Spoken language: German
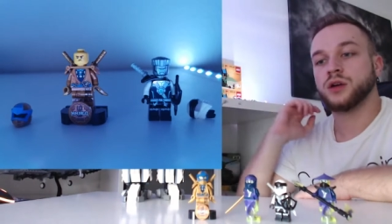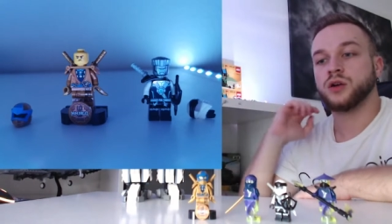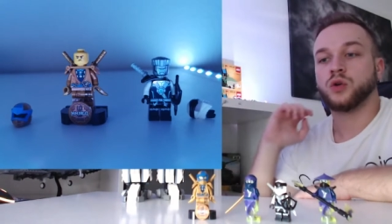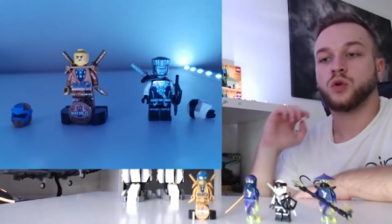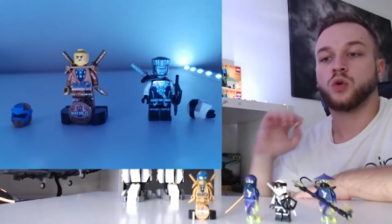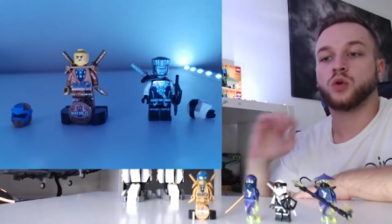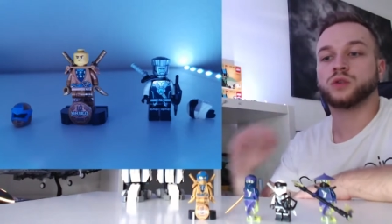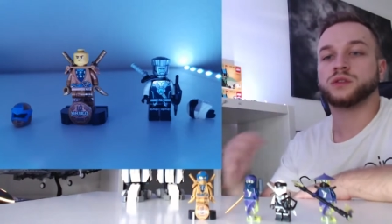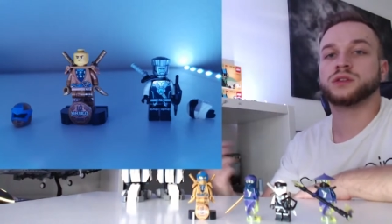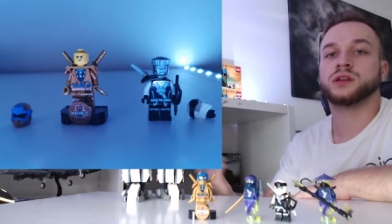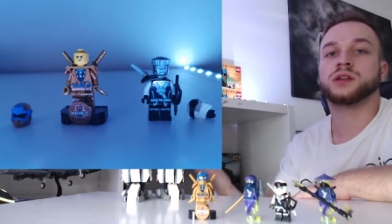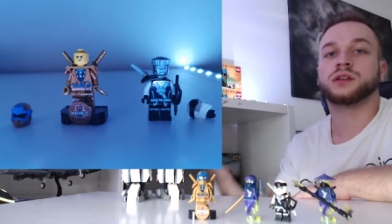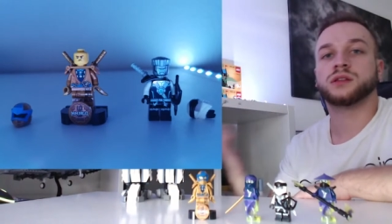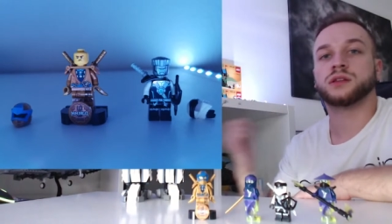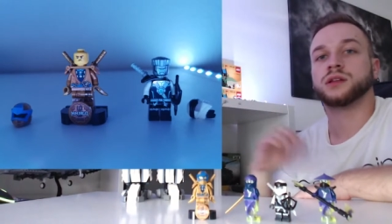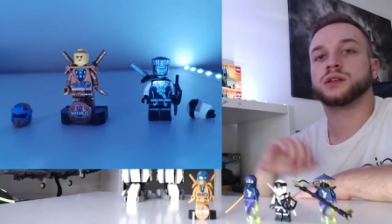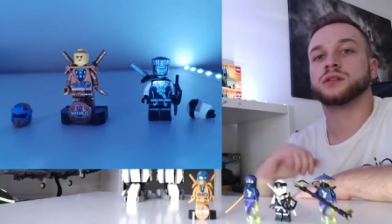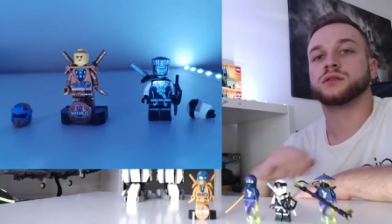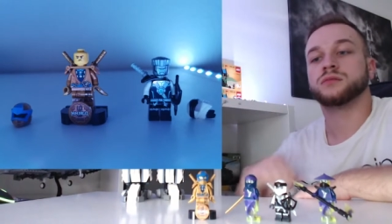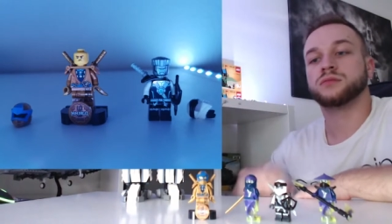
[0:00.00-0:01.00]
und hinten
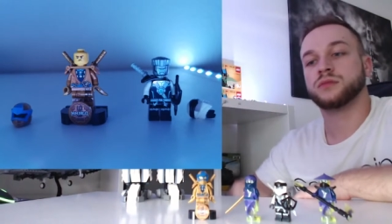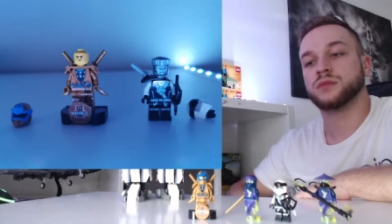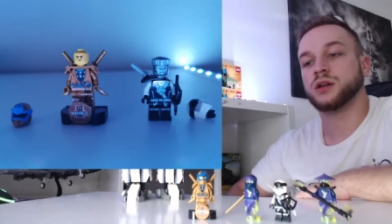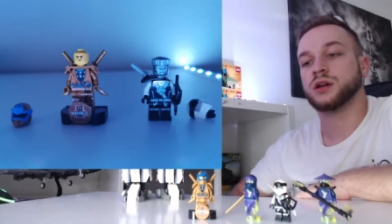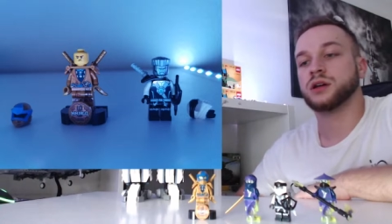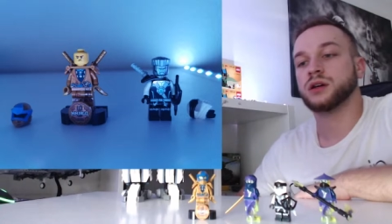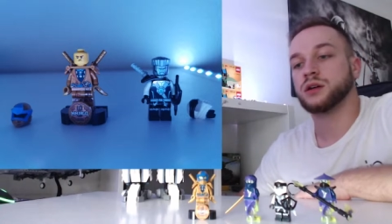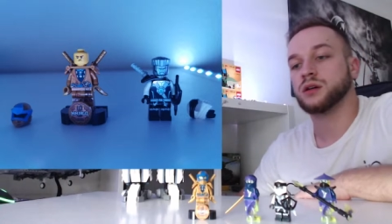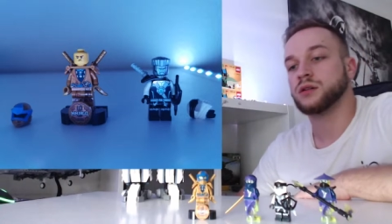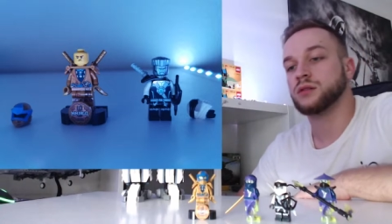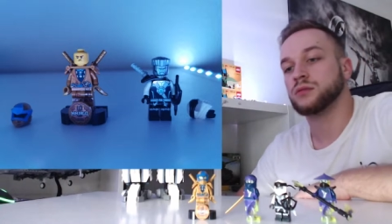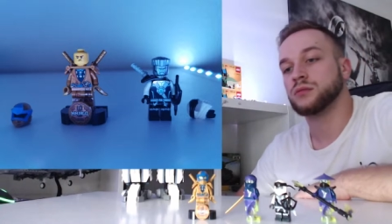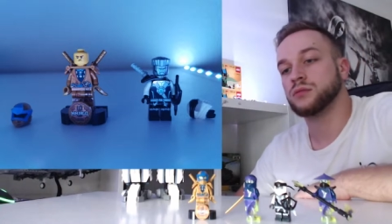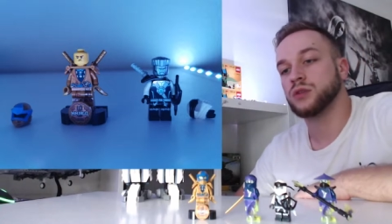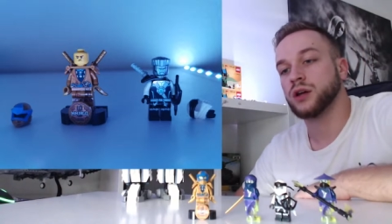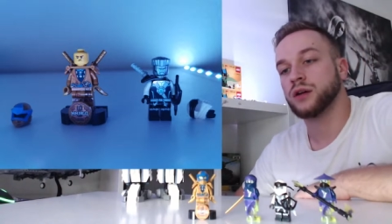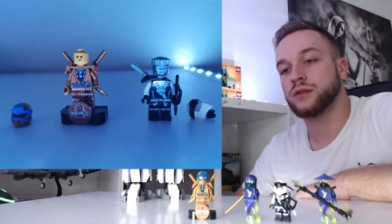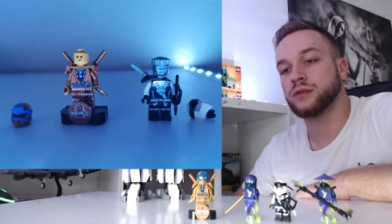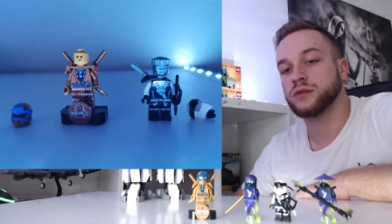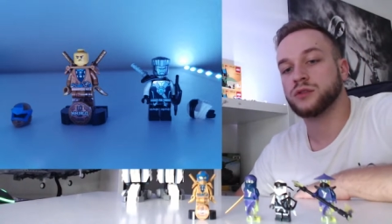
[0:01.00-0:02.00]
dann äh,
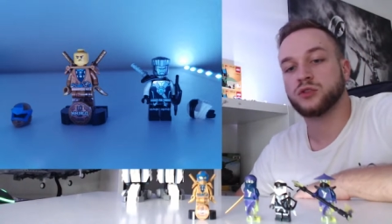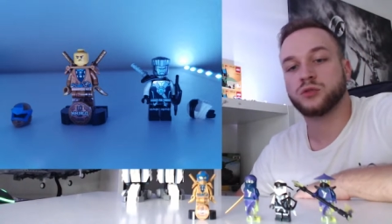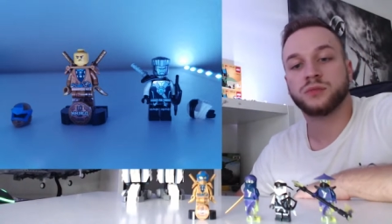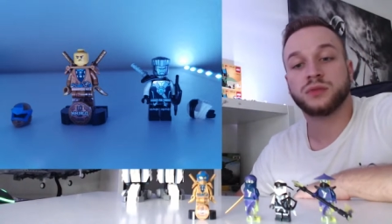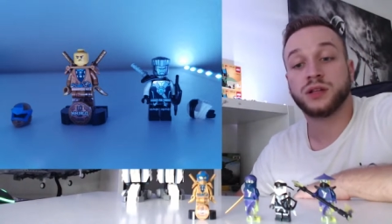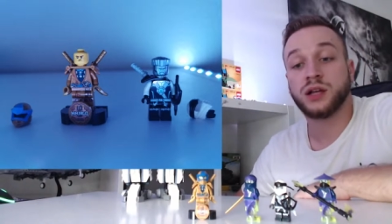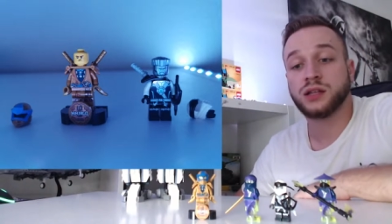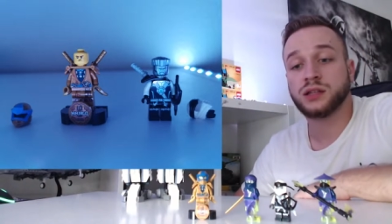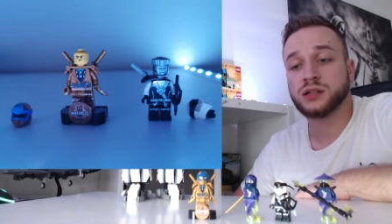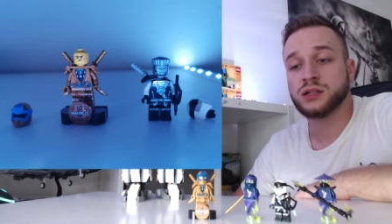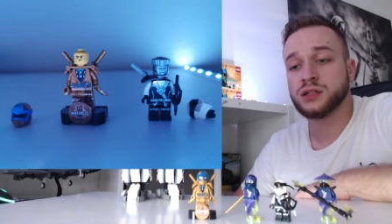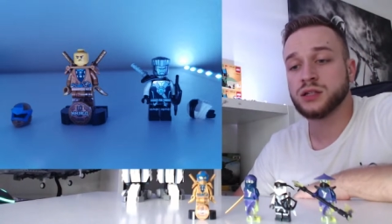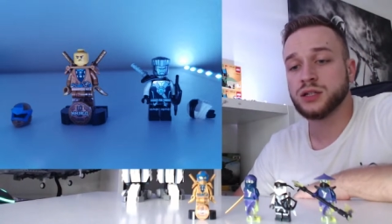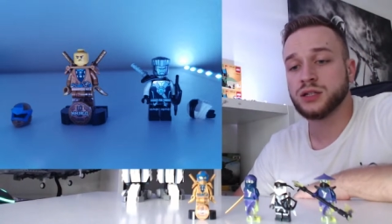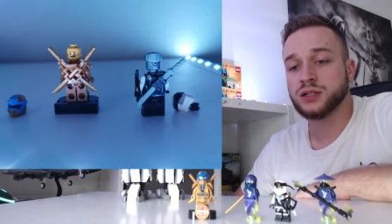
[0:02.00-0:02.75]
ja, wiederum einen anderen.